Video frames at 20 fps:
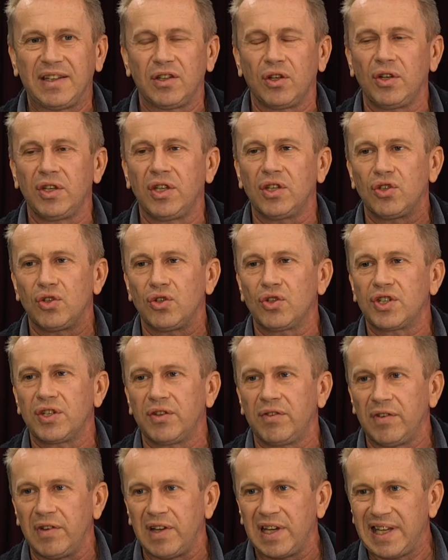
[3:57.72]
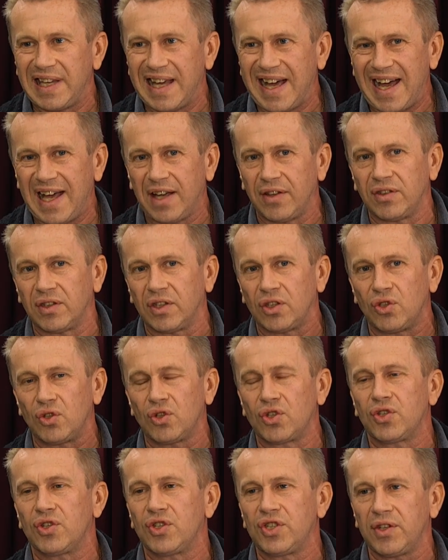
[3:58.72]
но они тоже влияют на
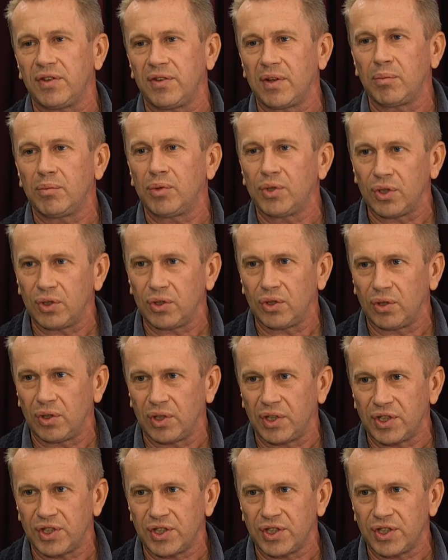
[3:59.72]
то, что человек будет долго